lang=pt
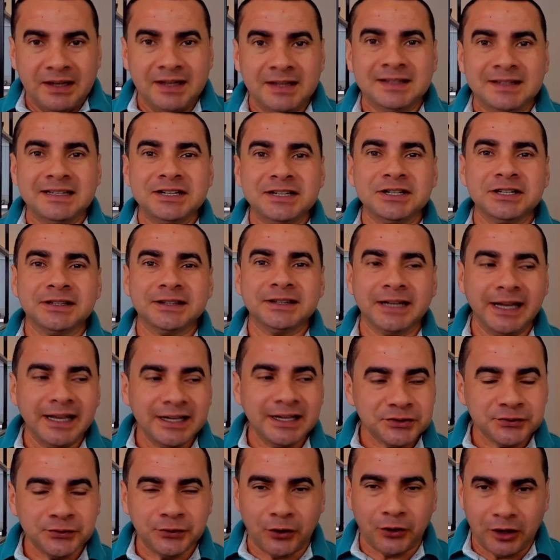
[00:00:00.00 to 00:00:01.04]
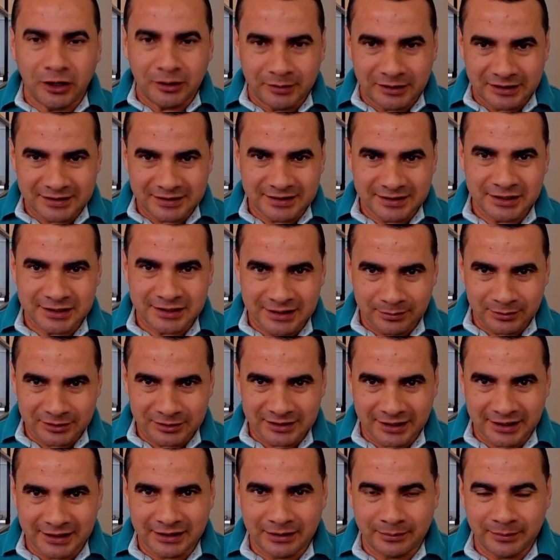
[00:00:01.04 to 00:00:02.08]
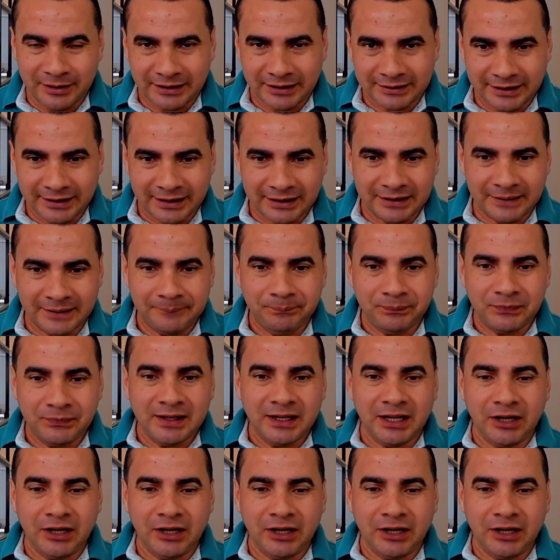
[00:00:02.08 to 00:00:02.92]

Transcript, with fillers: existe três formas, estamos aqui na minha tela,